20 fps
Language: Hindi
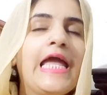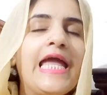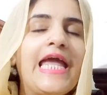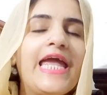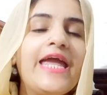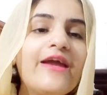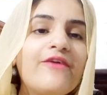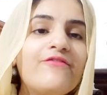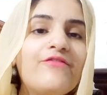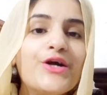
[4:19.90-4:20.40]

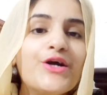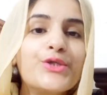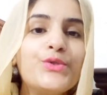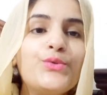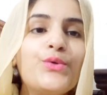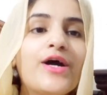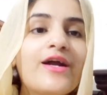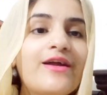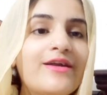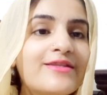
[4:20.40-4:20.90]
एक वक्त
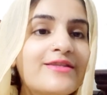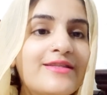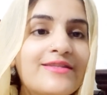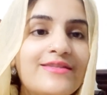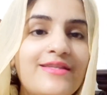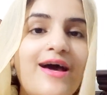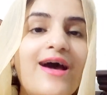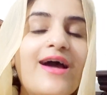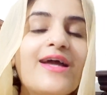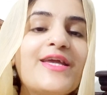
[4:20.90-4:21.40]
हुआ करता
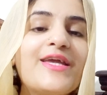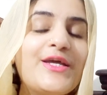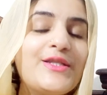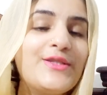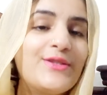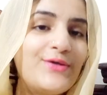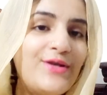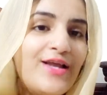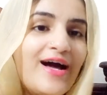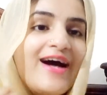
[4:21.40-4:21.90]
था कि
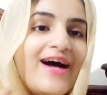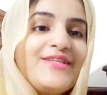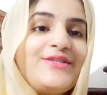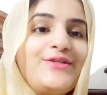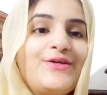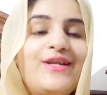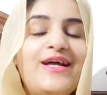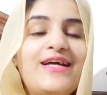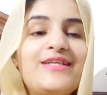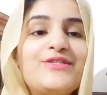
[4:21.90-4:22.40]
दुल्हा
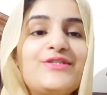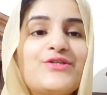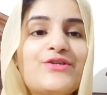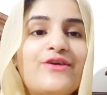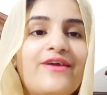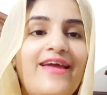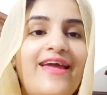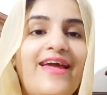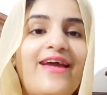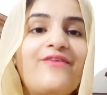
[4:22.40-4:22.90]
दुल्हन
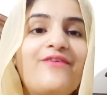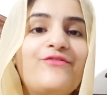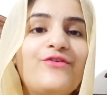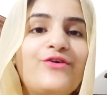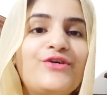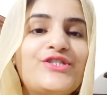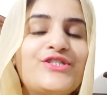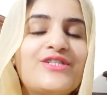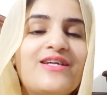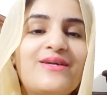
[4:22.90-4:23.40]
जो है
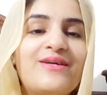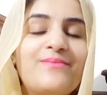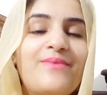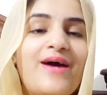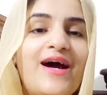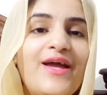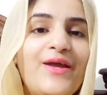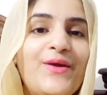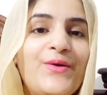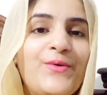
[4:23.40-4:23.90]
वो
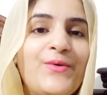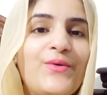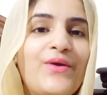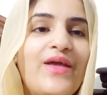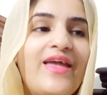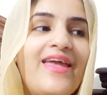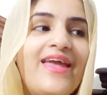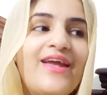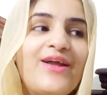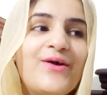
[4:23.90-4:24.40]
शर्माए
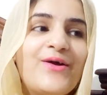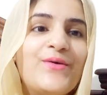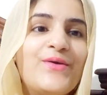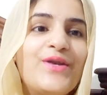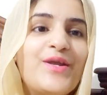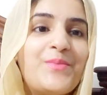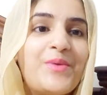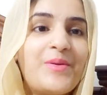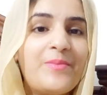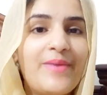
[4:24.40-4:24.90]
हुए एक
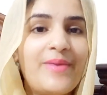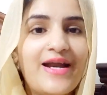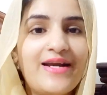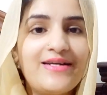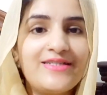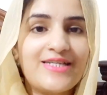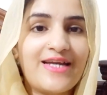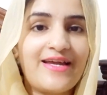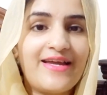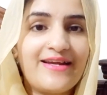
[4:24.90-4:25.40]
कोने में
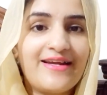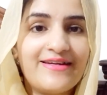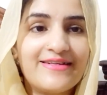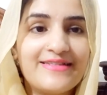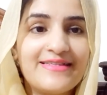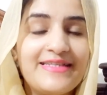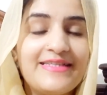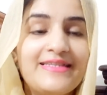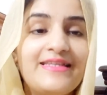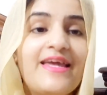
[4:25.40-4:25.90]
बैठ जाया
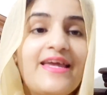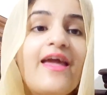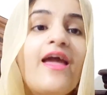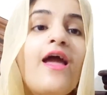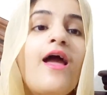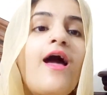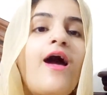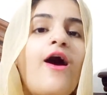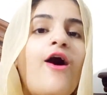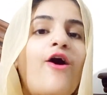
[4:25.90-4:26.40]
करते थे
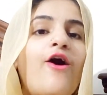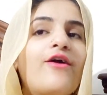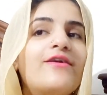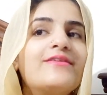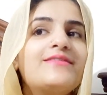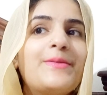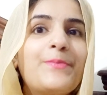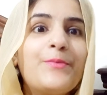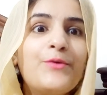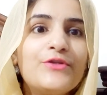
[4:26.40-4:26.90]

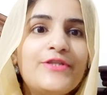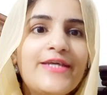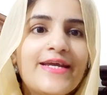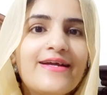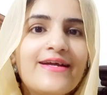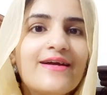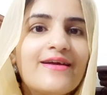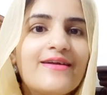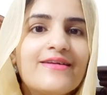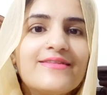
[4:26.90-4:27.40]
और सबको
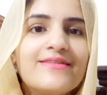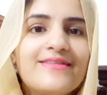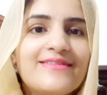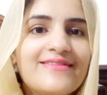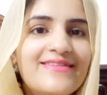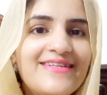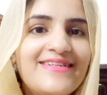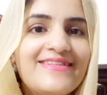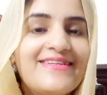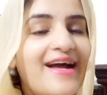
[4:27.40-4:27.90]
देखा
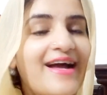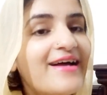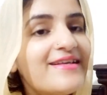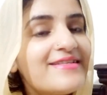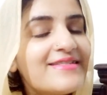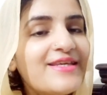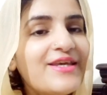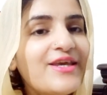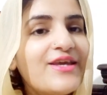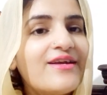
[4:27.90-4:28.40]
करते थे
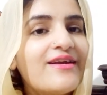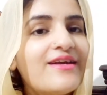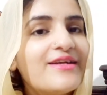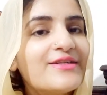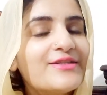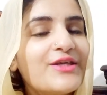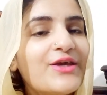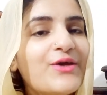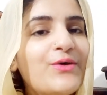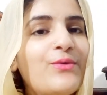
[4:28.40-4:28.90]
डांस किए
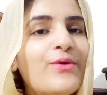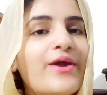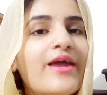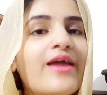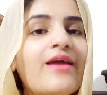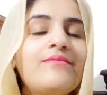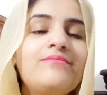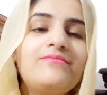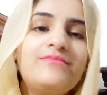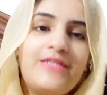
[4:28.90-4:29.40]
करते
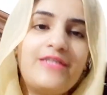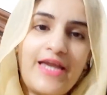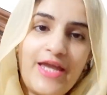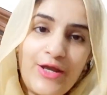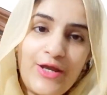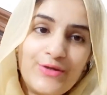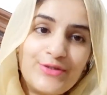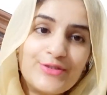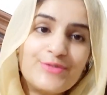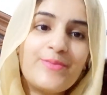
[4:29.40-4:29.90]
हुए
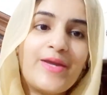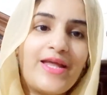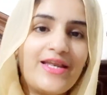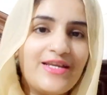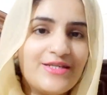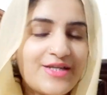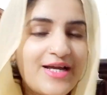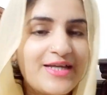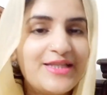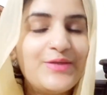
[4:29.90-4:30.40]
यही कुछ
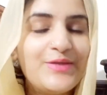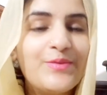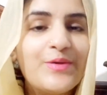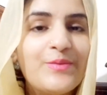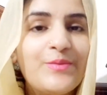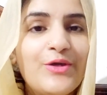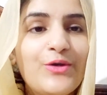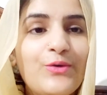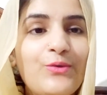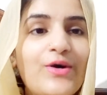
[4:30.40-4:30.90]
मेरी शादी
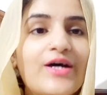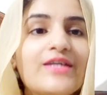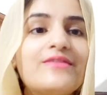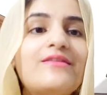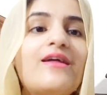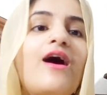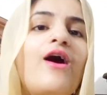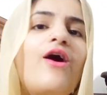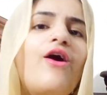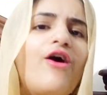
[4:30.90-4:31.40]
में भी हुआ
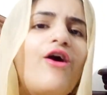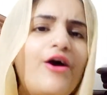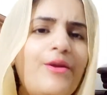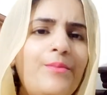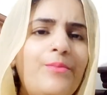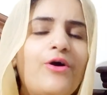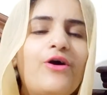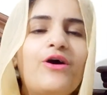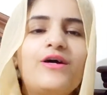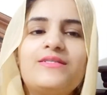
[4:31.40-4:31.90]
था
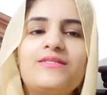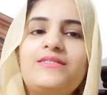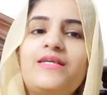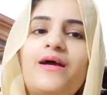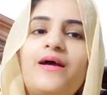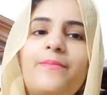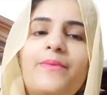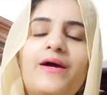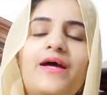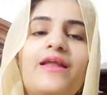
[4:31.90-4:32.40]
और बहुत से
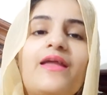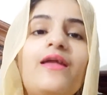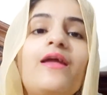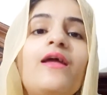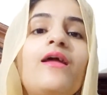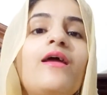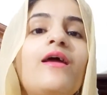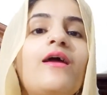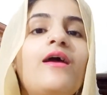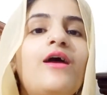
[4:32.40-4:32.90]
हमारे
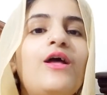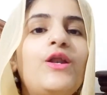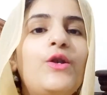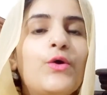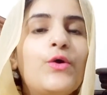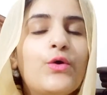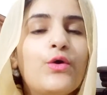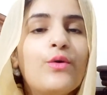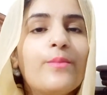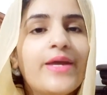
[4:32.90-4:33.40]

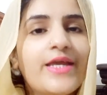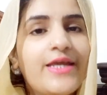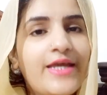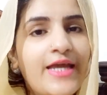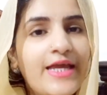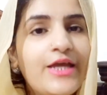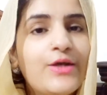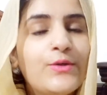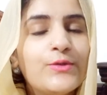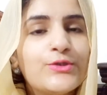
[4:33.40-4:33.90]
लोगों में
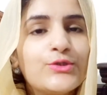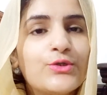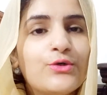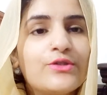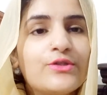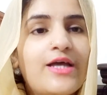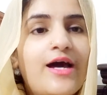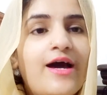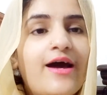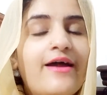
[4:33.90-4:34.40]
यही कुछ
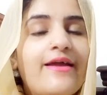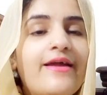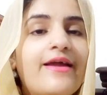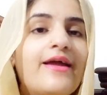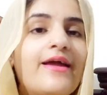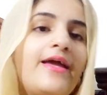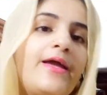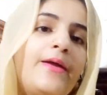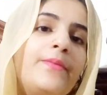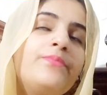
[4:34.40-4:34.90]
होता
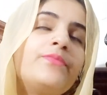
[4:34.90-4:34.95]
आया है